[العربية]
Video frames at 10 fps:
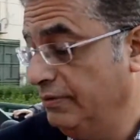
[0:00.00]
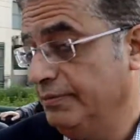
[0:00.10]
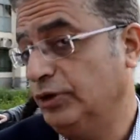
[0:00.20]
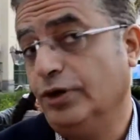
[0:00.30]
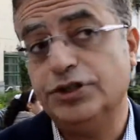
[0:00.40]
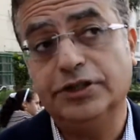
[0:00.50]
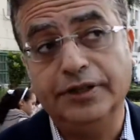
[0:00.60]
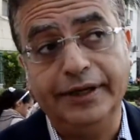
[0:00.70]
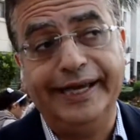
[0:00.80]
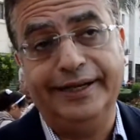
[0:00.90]
ما تقعدش
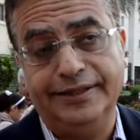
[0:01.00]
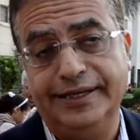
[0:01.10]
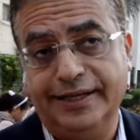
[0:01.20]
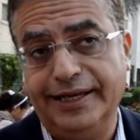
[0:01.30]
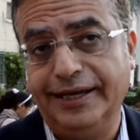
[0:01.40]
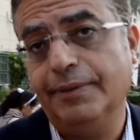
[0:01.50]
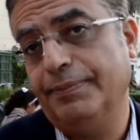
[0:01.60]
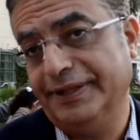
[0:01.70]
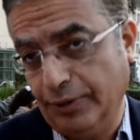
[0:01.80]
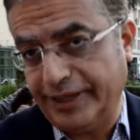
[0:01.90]
يعني يعني انا
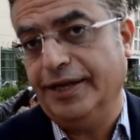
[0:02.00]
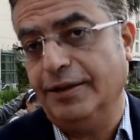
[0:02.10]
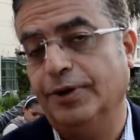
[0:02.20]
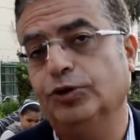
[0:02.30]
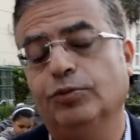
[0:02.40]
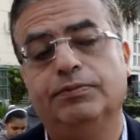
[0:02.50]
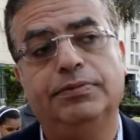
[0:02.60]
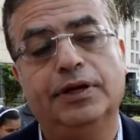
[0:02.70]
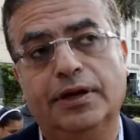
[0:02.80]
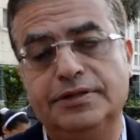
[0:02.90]
بتوجه هنا برضو
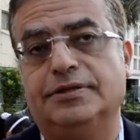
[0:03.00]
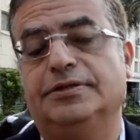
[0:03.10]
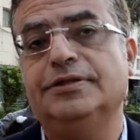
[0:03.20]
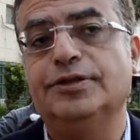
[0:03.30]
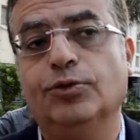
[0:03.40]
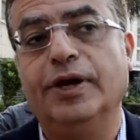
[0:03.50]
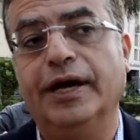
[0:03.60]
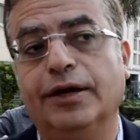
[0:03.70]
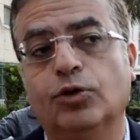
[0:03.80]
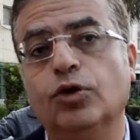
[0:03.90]
للرئيس السيسي
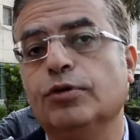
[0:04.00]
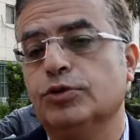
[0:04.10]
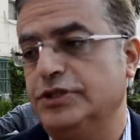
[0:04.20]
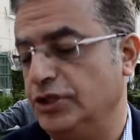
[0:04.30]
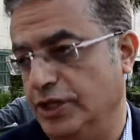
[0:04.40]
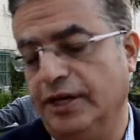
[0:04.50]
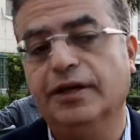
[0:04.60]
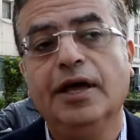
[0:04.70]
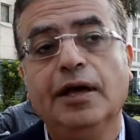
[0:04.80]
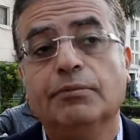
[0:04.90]
ولكل مستشاريه
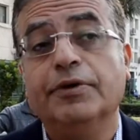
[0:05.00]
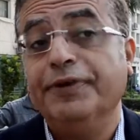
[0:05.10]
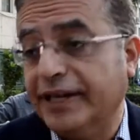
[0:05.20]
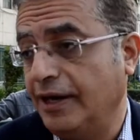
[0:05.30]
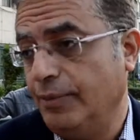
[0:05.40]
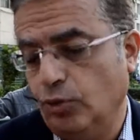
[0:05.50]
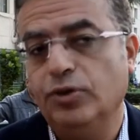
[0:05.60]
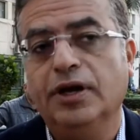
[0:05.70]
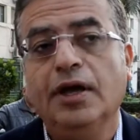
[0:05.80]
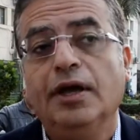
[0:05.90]
بفكره
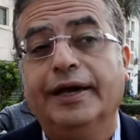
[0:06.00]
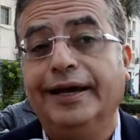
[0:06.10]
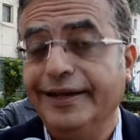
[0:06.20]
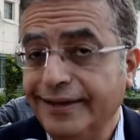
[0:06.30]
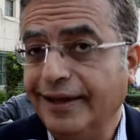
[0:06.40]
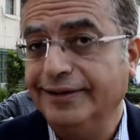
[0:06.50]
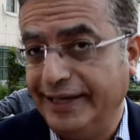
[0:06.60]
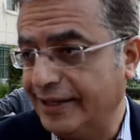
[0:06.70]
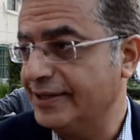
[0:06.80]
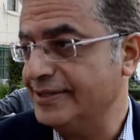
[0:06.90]
بقول خلينا
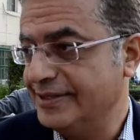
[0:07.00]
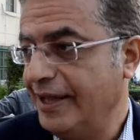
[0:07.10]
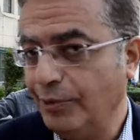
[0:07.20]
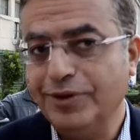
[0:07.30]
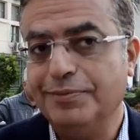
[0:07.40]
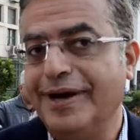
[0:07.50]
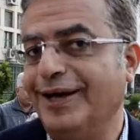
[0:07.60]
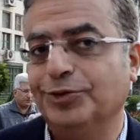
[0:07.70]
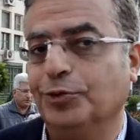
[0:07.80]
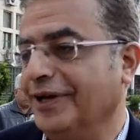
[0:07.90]
نركز قوي
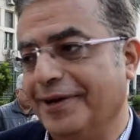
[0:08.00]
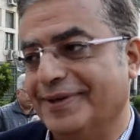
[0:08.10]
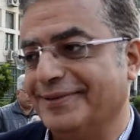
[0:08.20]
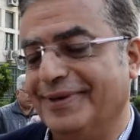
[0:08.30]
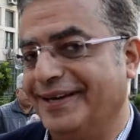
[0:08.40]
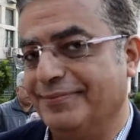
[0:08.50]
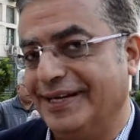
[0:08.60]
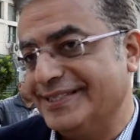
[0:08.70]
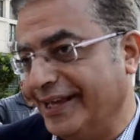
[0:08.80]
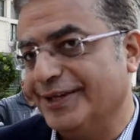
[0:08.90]
مع دول والله ما
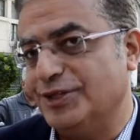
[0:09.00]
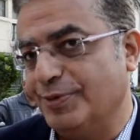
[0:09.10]
نستهينش